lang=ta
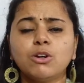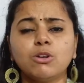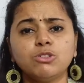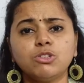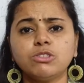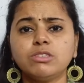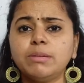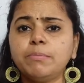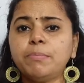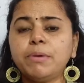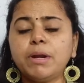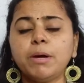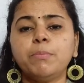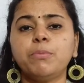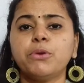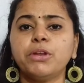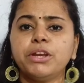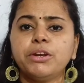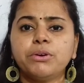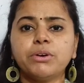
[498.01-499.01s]
கொஞ்சம் சிம்பிளாக
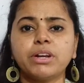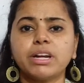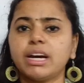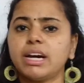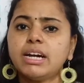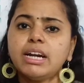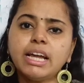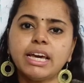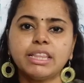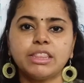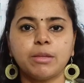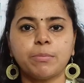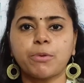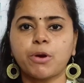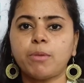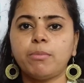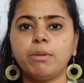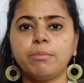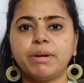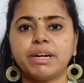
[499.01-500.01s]
புரியணுங்கிறக்காக நான் இந்த
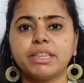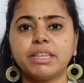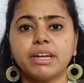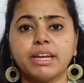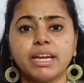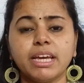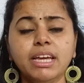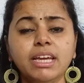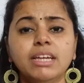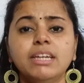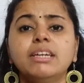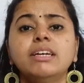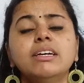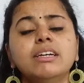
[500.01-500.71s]
ப்ராப்ளம் எடுத்திருக்கேன்